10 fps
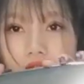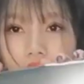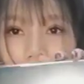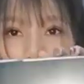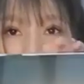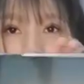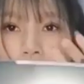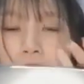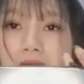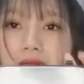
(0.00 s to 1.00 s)
đó
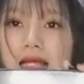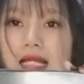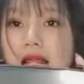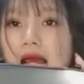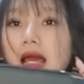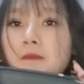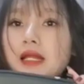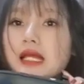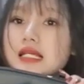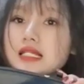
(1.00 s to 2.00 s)
màn hình là
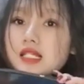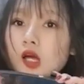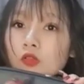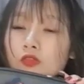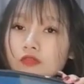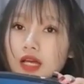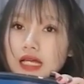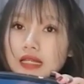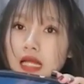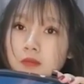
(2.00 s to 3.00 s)
màn hình
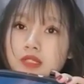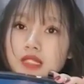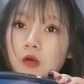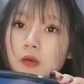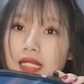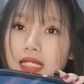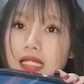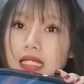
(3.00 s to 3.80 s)
6,86 inch